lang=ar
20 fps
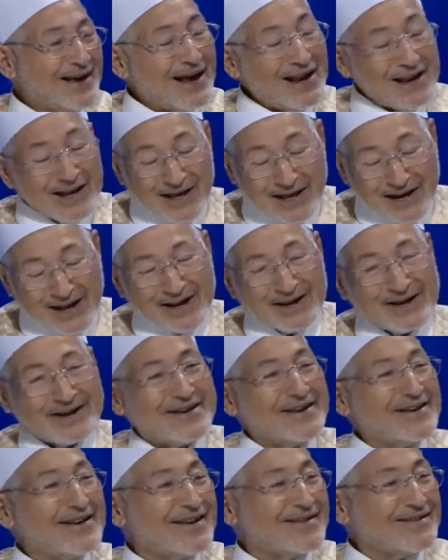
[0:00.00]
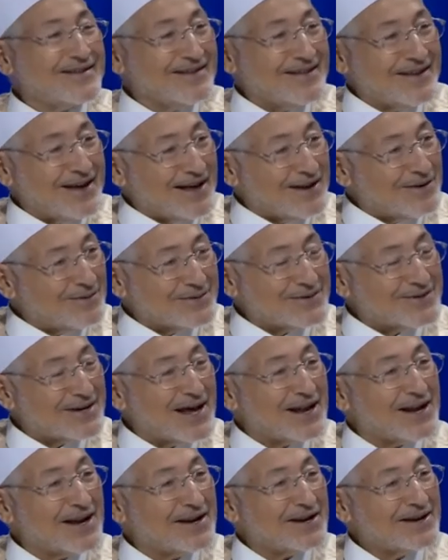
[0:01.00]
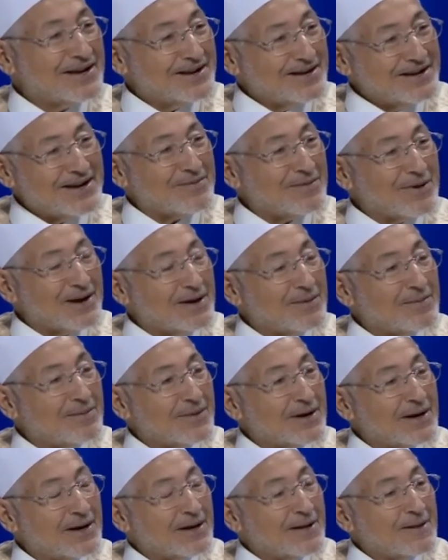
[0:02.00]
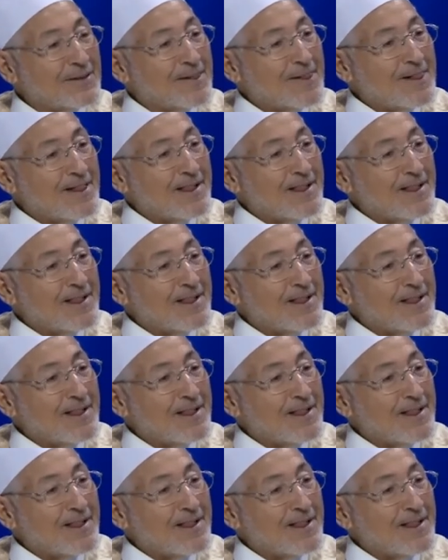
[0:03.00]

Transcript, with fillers: الغراري نتشرف يا سيدي بالجود يا مرحبا آه نبدا